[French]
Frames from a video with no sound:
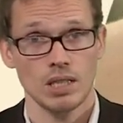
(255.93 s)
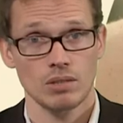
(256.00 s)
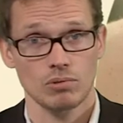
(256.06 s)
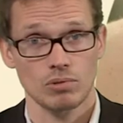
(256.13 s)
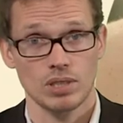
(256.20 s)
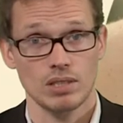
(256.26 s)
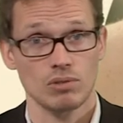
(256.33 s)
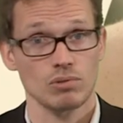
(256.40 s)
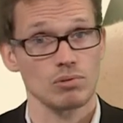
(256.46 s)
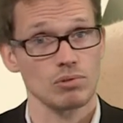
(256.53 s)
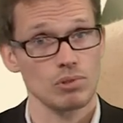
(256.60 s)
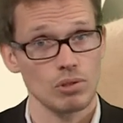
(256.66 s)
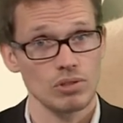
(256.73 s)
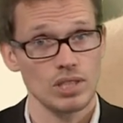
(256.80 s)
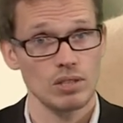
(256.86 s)
Donc ils ont
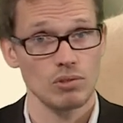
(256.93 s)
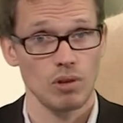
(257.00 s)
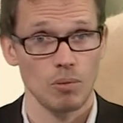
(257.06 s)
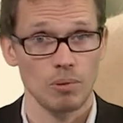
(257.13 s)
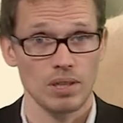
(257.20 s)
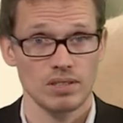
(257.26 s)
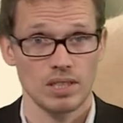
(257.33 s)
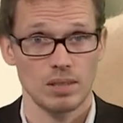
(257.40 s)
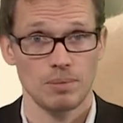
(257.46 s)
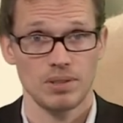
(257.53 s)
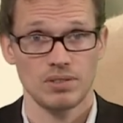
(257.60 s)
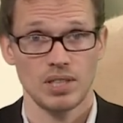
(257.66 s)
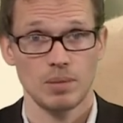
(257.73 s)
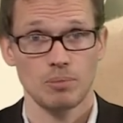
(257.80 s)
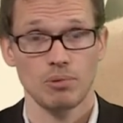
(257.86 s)
sorti de leur pratique
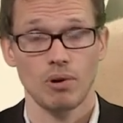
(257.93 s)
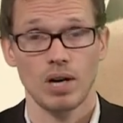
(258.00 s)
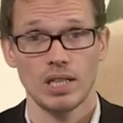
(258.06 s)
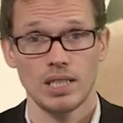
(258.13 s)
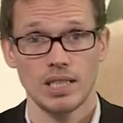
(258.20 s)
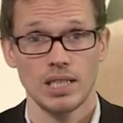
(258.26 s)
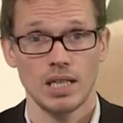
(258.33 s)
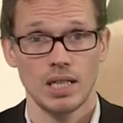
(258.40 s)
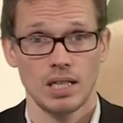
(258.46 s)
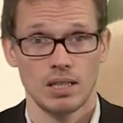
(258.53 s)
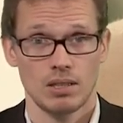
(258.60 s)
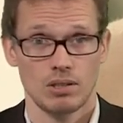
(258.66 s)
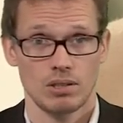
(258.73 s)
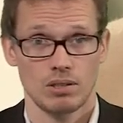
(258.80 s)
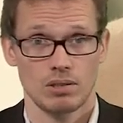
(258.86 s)
métier pour aller
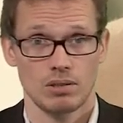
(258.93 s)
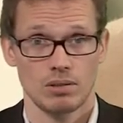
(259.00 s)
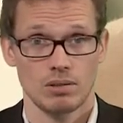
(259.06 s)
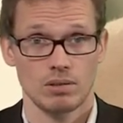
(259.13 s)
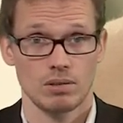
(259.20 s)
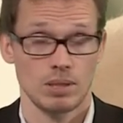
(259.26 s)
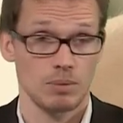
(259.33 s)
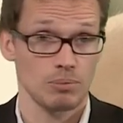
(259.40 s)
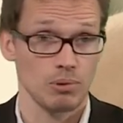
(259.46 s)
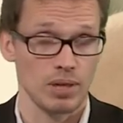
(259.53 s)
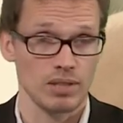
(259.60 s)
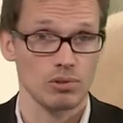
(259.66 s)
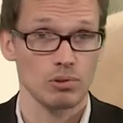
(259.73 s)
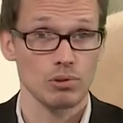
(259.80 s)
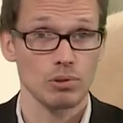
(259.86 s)
euh, et pour
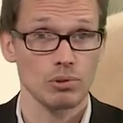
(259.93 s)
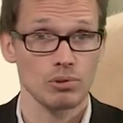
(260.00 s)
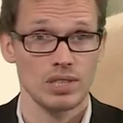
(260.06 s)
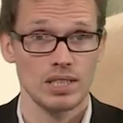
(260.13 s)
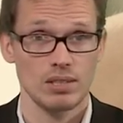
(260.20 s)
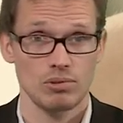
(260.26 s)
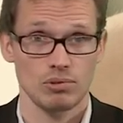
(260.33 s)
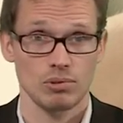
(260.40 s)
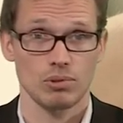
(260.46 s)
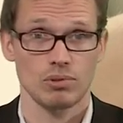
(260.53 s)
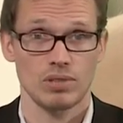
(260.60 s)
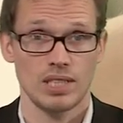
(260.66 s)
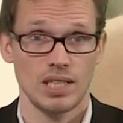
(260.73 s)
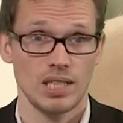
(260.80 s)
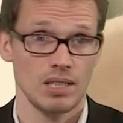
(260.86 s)
être recrutés sur
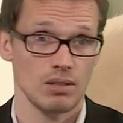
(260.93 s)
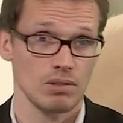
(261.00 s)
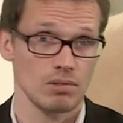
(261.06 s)
des